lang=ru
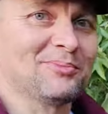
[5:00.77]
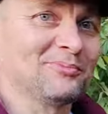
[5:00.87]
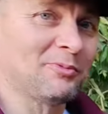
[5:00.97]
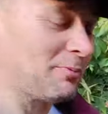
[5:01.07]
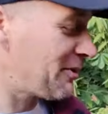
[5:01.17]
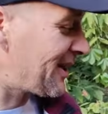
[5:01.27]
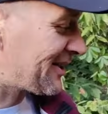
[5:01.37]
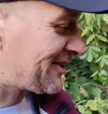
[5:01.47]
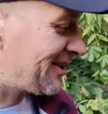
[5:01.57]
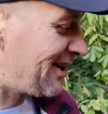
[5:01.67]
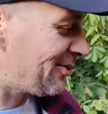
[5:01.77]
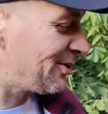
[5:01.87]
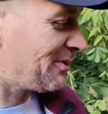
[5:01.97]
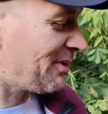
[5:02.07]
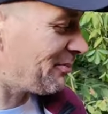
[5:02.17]
раз в пухах
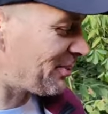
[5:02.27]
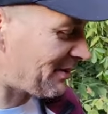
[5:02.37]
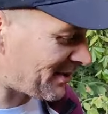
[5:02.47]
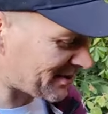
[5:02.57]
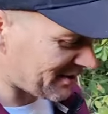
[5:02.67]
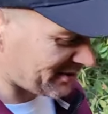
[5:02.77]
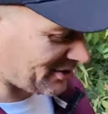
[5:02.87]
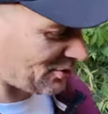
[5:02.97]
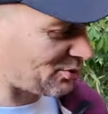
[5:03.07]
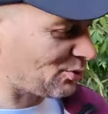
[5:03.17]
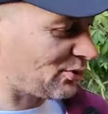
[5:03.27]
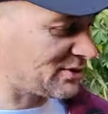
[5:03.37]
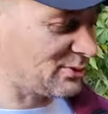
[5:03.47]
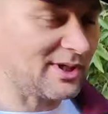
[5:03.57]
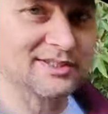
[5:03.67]
стрельнул и мимо промазал. Зато
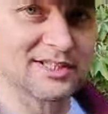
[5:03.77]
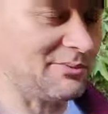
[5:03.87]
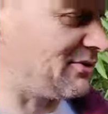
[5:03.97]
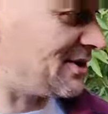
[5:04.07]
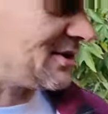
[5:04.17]
другой результат, сами